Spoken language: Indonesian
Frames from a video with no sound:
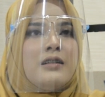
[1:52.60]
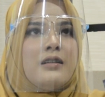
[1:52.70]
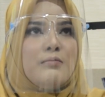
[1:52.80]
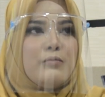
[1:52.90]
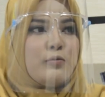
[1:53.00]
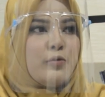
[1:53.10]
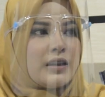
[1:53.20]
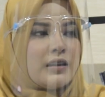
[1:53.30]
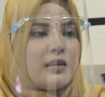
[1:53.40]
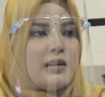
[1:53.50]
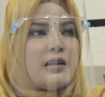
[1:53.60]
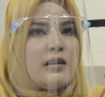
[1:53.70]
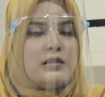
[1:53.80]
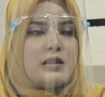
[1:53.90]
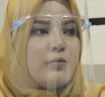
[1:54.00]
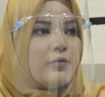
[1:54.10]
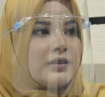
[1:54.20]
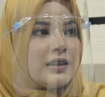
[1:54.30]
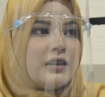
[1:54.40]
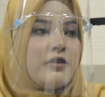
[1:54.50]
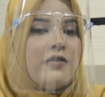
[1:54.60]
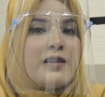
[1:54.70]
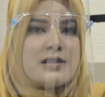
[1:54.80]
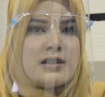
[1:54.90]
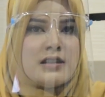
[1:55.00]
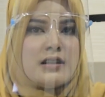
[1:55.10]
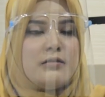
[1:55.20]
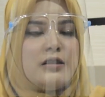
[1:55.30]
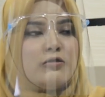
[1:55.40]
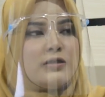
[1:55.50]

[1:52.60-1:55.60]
uh, membuat uh, terobosan inovasi yaitu